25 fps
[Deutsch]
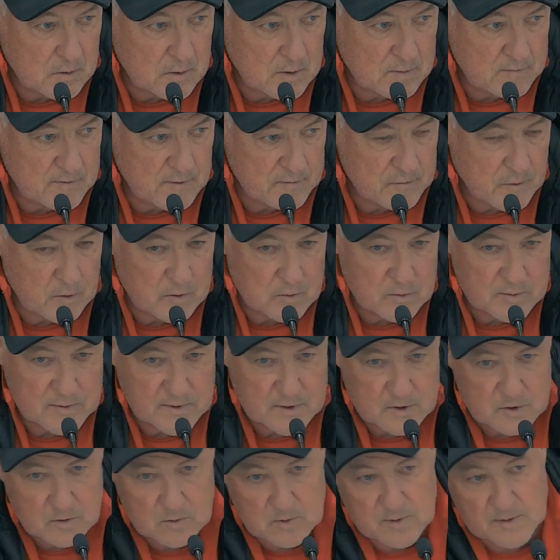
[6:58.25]
die verfolgt uns
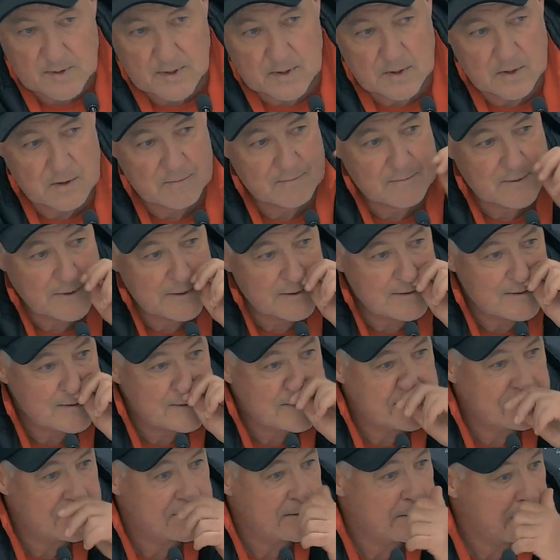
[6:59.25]
ja schon seitdem wir jetzt
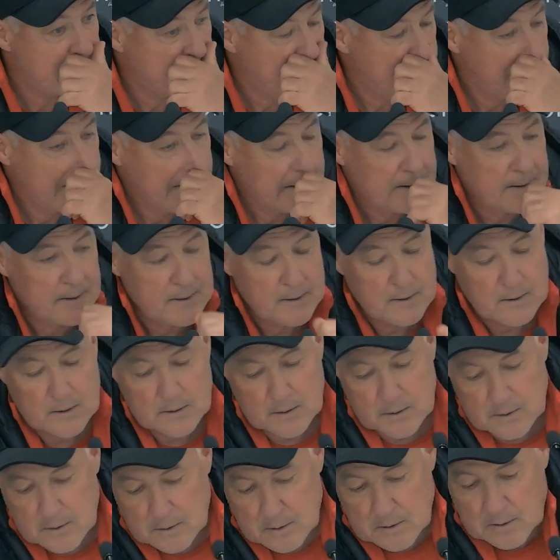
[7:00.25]
hier sind.
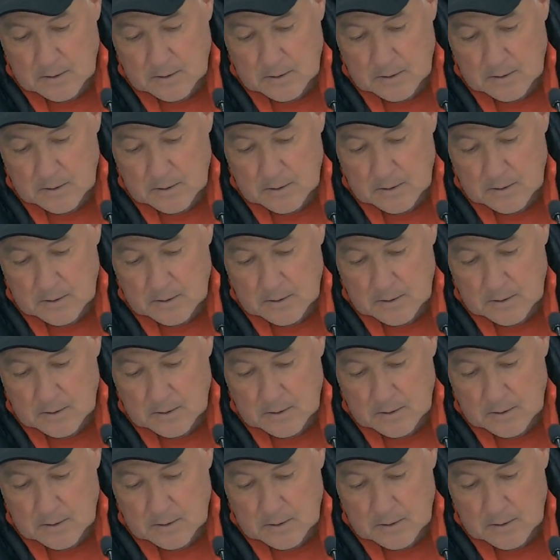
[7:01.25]
Äh,